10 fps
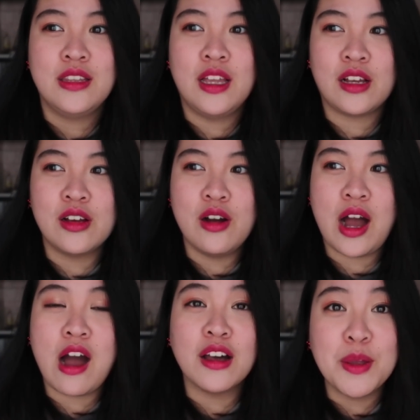能够
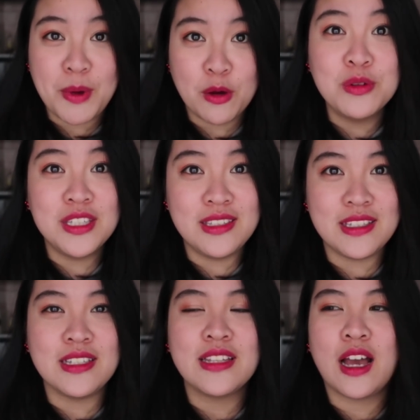好好的保护自
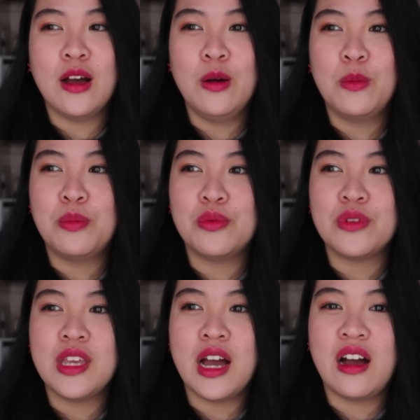己，然后不
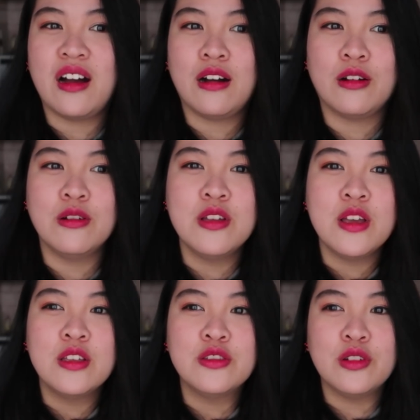要
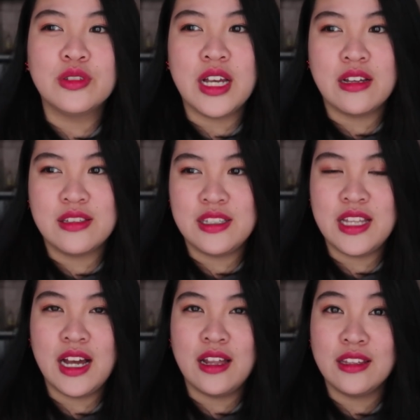受到其
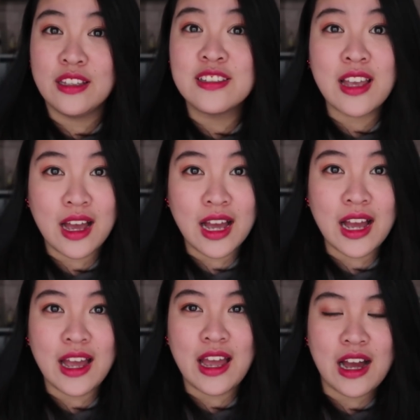他人的伤
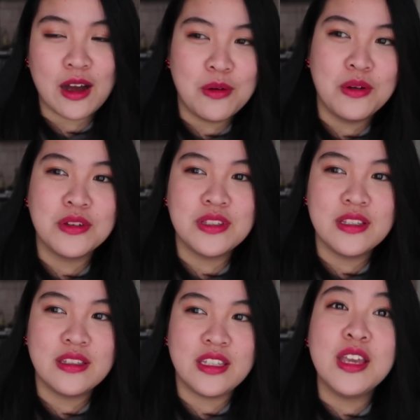害啊，或者
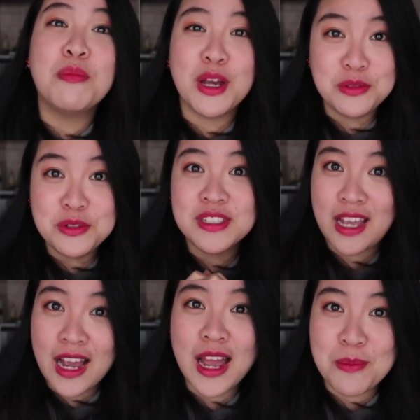是你也不要去
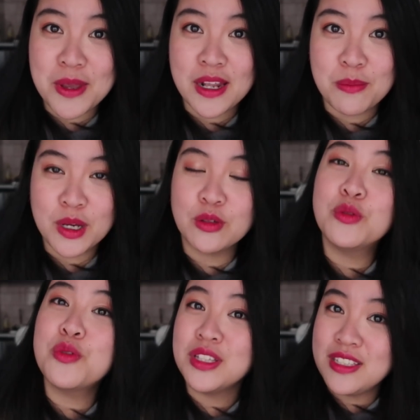伤害别人。比托，说，
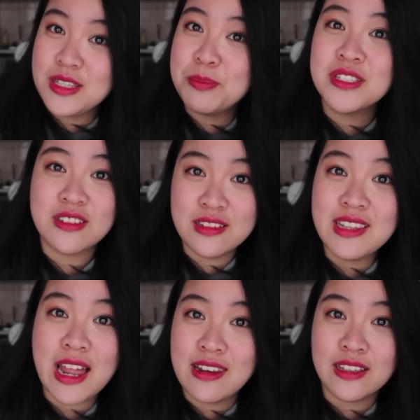如果你自己本身是
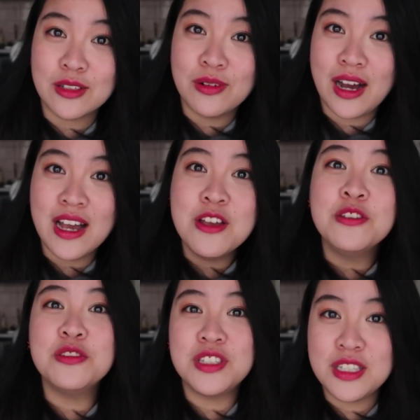烂人的话，
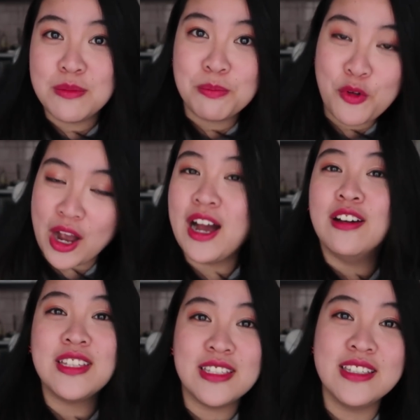就请你管
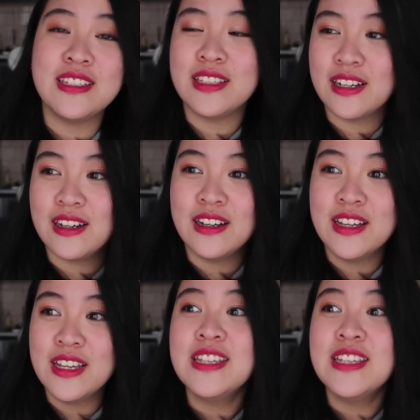好你自己的。